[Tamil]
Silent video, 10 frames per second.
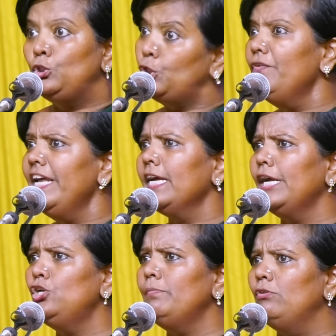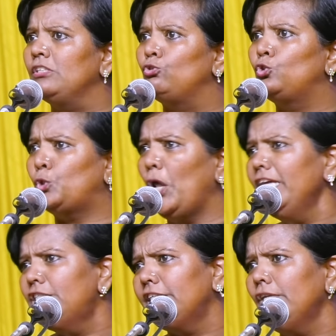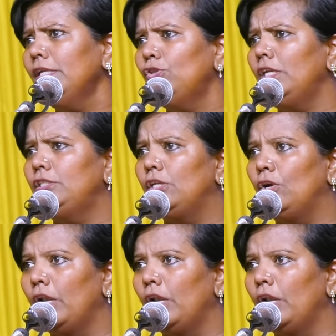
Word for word: ஷுவரை கட்டுமா உனக்கு தொலைச்சிருவான் தொலைச்சின்னு